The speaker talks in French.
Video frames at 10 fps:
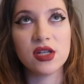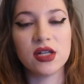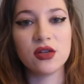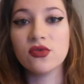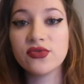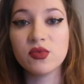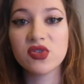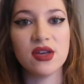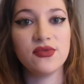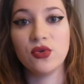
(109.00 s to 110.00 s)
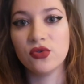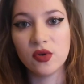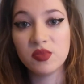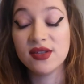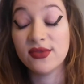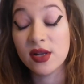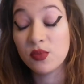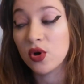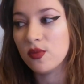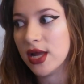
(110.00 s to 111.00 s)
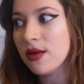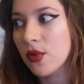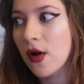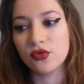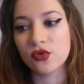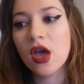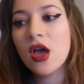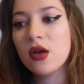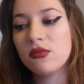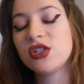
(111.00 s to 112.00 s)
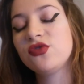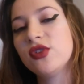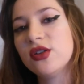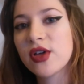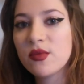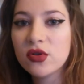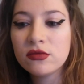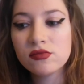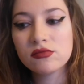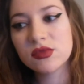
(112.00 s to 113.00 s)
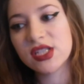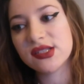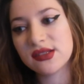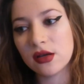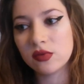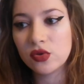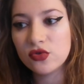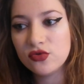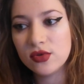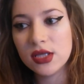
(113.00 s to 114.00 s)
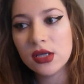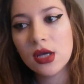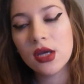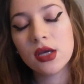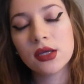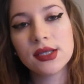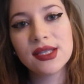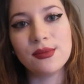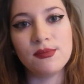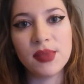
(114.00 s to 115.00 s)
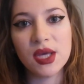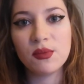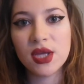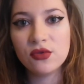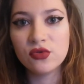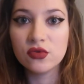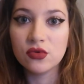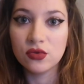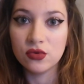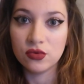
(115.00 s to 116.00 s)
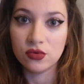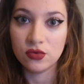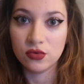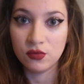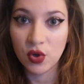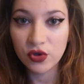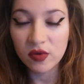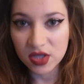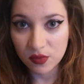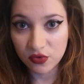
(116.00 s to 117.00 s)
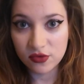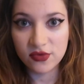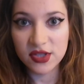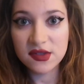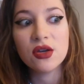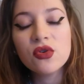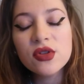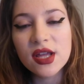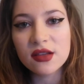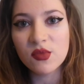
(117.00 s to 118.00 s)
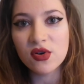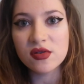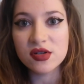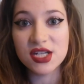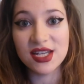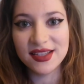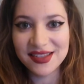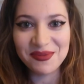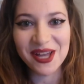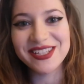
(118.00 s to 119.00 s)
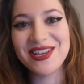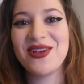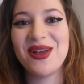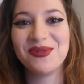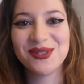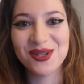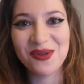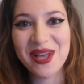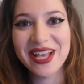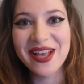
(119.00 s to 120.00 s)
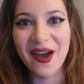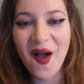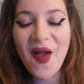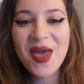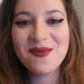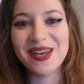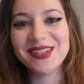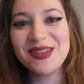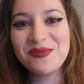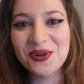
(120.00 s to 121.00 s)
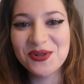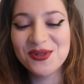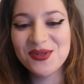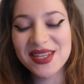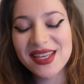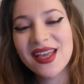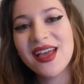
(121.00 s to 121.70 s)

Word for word: dire avec les confinements ça fait que d'amplifier le problème et donc moi je voulais vraiment tester un produit qui me permet de m'endormir plus vite et honnêtement j'ai été particulièrement surpris euh, par ces produits